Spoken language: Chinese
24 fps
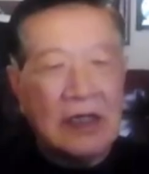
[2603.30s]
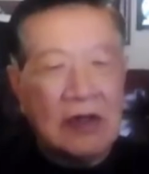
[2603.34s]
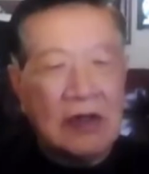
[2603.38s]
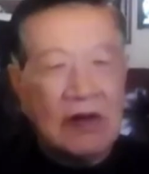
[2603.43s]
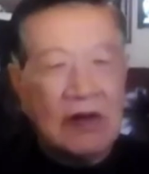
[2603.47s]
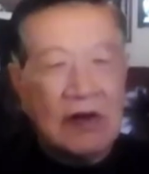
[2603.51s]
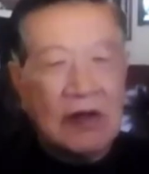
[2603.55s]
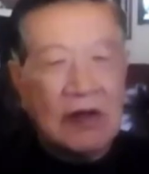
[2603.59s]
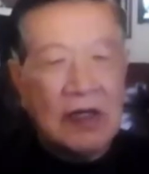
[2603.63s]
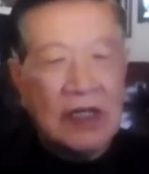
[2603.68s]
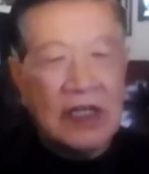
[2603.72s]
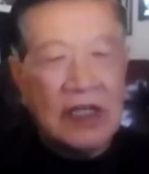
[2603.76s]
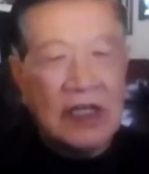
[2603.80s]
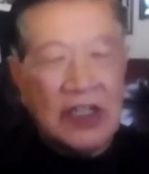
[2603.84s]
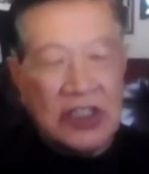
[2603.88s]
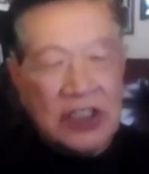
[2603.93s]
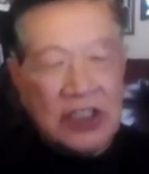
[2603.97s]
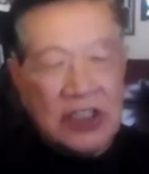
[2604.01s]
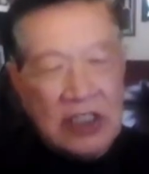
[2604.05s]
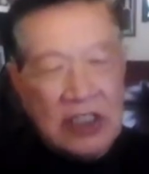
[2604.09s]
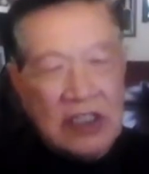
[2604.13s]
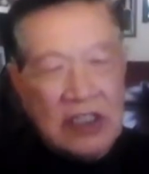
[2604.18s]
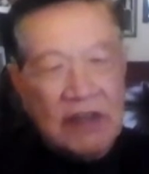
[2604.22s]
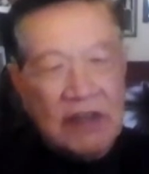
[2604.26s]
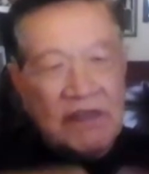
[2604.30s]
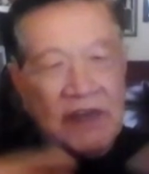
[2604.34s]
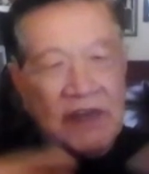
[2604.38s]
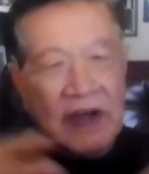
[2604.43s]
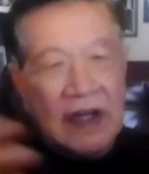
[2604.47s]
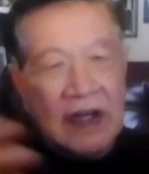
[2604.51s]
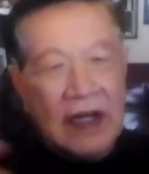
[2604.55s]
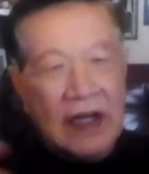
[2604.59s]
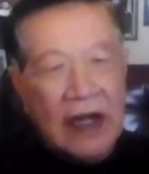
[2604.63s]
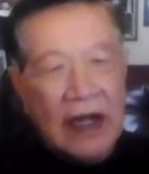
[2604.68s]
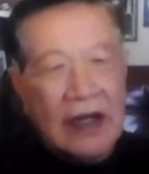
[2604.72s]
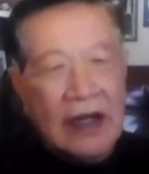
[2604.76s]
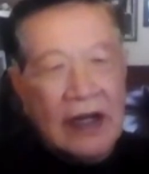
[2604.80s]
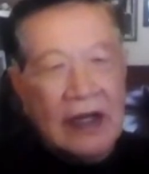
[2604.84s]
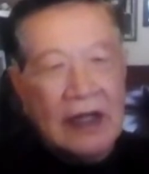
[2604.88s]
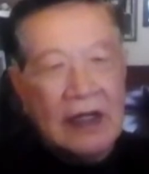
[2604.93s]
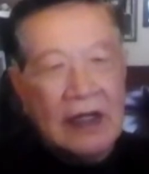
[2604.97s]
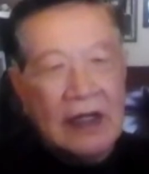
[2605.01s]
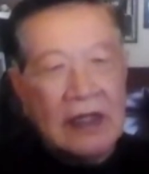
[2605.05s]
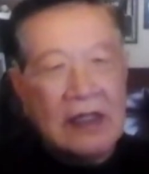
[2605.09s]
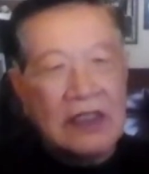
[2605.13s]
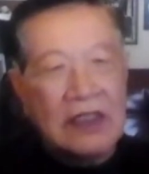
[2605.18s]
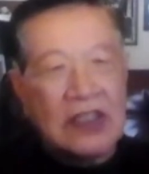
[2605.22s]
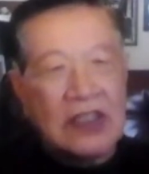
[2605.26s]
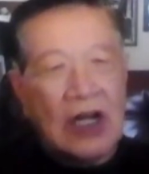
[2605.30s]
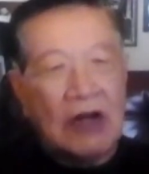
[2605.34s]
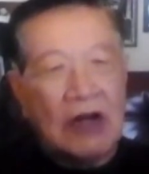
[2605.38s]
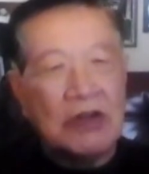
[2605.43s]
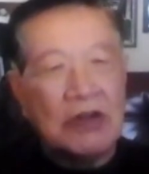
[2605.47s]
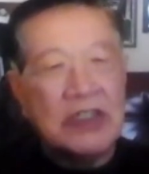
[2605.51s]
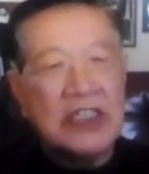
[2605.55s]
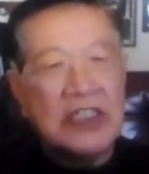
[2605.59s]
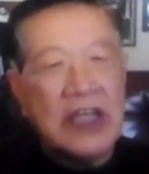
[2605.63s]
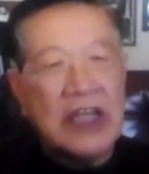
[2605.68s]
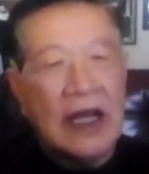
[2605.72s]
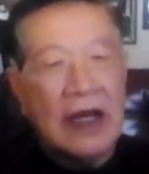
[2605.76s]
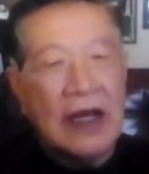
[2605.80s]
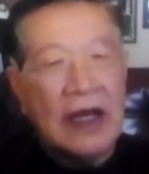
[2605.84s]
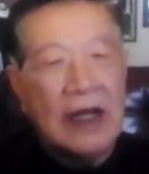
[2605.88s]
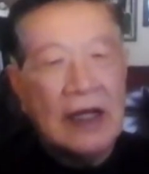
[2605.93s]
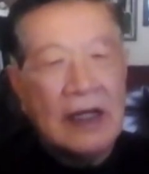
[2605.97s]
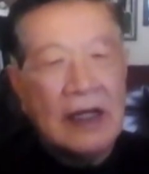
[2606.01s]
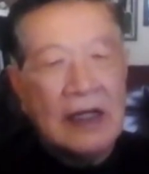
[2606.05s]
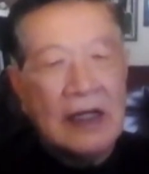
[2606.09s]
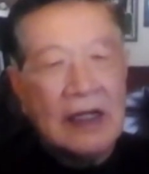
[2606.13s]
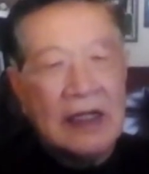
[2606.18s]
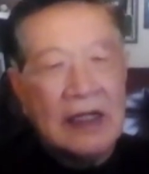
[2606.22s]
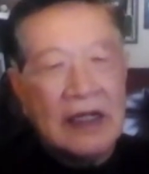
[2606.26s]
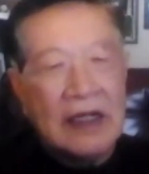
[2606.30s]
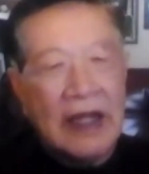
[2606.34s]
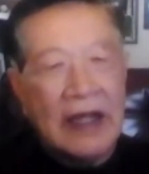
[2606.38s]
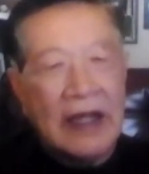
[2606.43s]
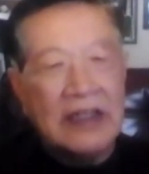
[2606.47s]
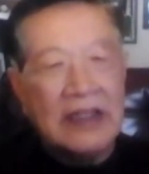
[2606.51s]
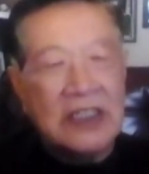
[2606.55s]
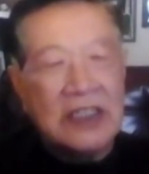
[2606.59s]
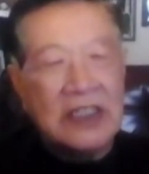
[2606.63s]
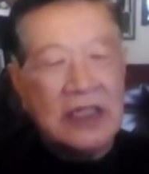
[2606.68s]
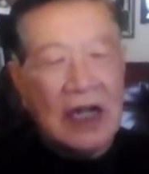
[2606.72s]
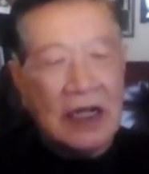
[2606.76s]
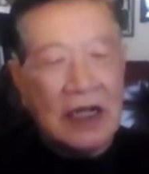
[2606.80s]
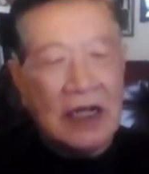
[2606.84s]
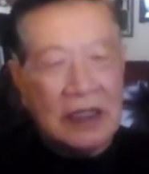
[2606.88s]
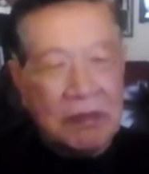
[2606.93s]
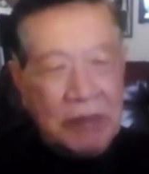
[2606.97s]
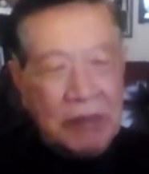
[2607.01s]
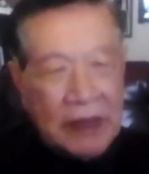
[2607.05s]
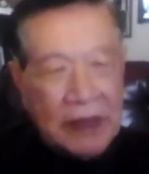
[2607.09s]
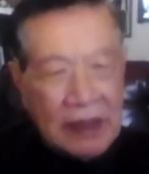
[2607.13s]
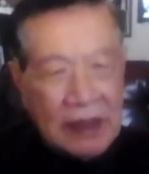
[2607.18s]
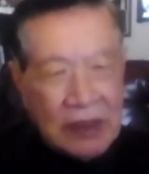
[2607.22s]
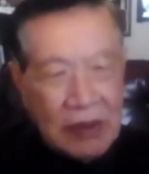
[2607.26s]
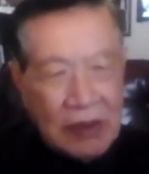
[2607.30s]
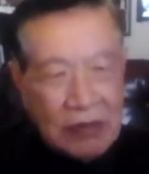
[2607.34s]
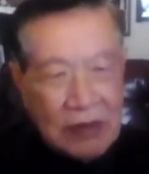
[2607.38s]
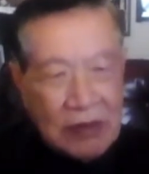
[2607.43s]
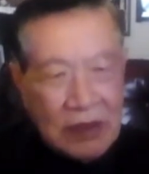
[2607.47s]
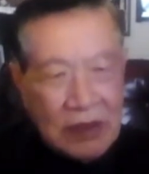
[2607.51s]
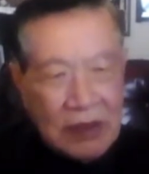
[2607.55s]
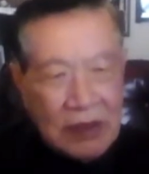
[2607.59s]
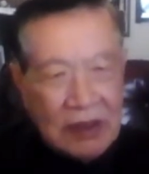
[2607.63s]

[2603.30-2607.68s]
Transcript: 能够给心情放开，找一些年纪大的朋友，